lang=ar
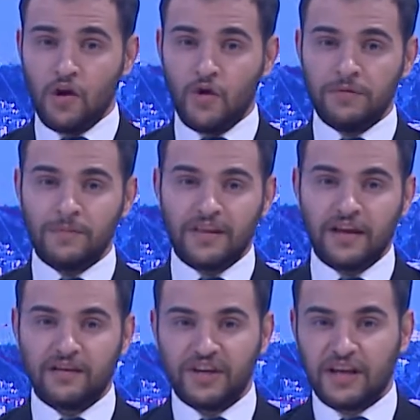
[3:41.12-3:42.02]
ومن
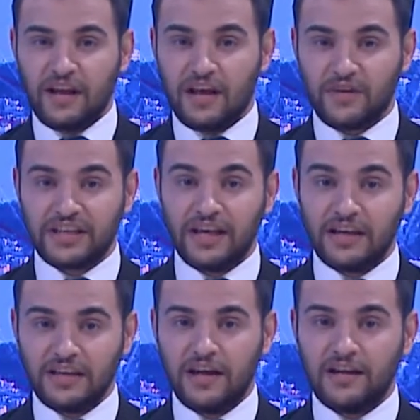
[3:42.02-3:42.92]
مظاهر الحراك
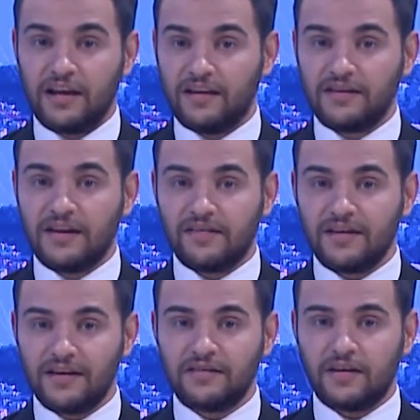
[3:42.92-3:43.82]
أيضا التي لا
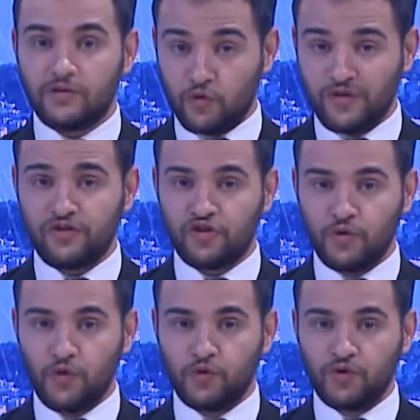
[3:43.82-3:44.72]
زالت تسجل
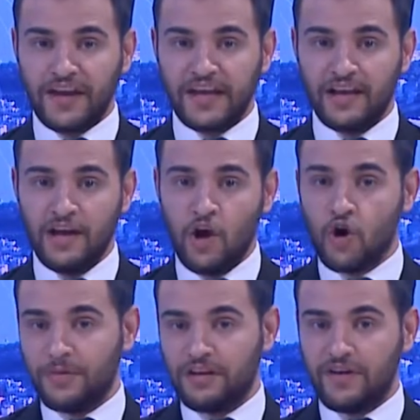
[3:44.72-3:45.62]
حضورها
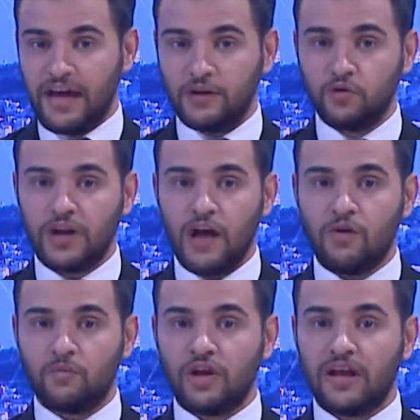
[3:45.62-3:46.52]
هم الفاعلون
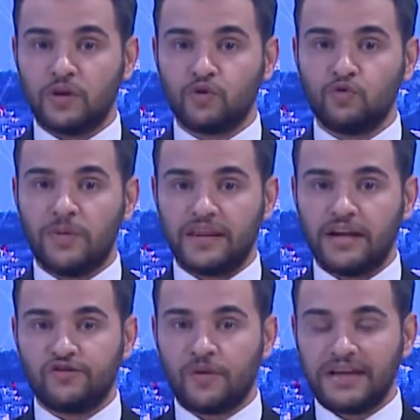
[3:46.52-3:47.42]
ومنخرطو بعض
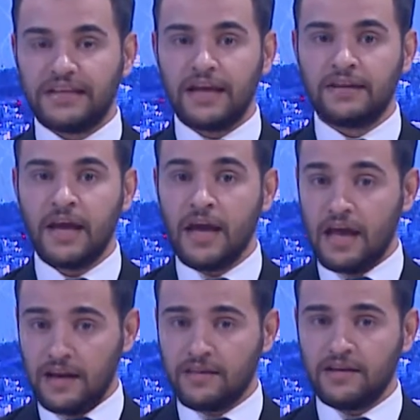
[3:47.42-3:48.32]
الجمعيات
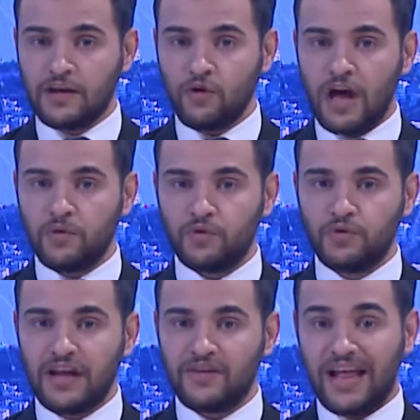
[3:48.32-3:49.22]
الذين
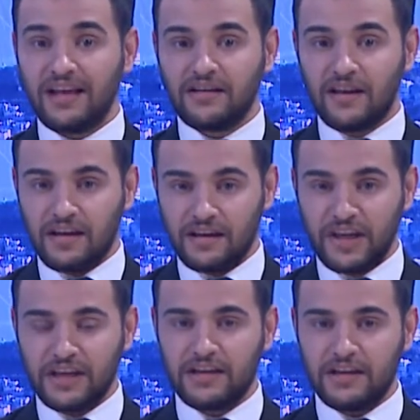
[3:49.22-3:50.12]
يحاولون رعاية
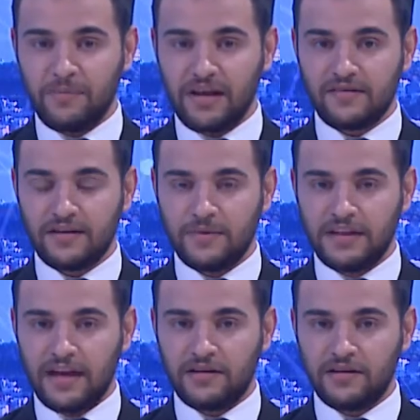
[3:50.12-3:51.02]
الحراك ليبقى
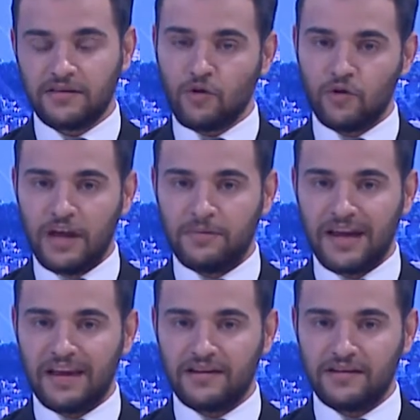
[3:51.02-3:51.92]
سلميا تقول أمنة
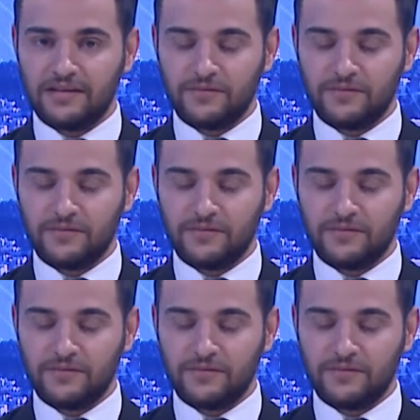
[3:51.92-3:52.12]
خليل